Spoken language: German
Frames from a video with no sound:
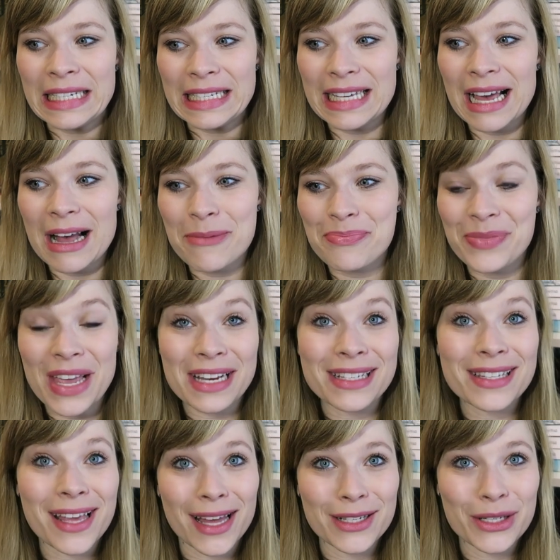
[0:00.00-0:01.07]
ja, der
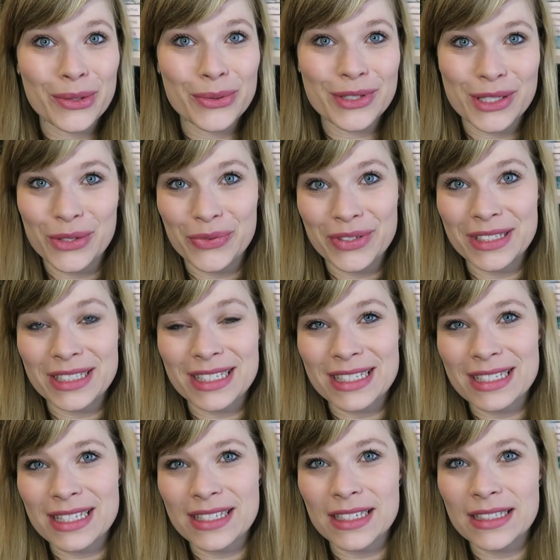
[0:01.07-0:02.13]
das gar nicht lustig findet,
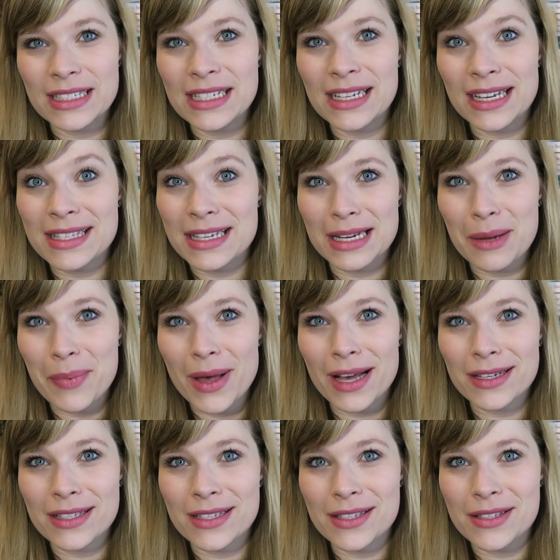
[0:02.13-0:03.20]
dass sie da in seiner
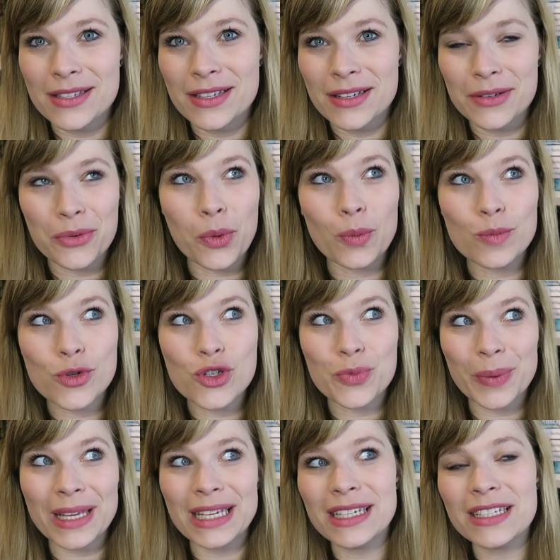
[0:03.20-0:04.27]
Praxis äh,
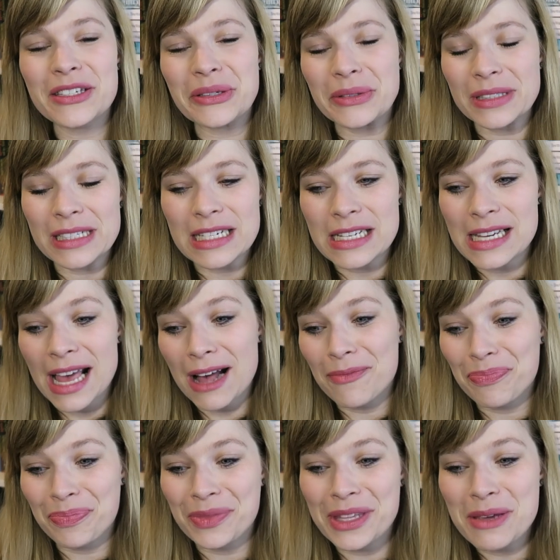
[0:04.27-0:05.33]
rumspringt und äh,
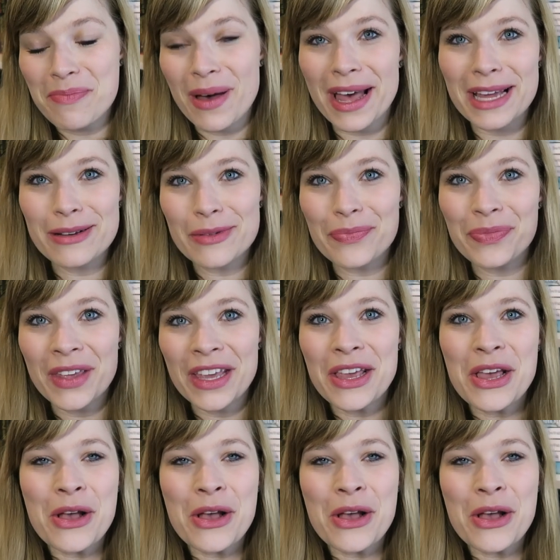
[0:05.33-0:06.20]
ja, die beiden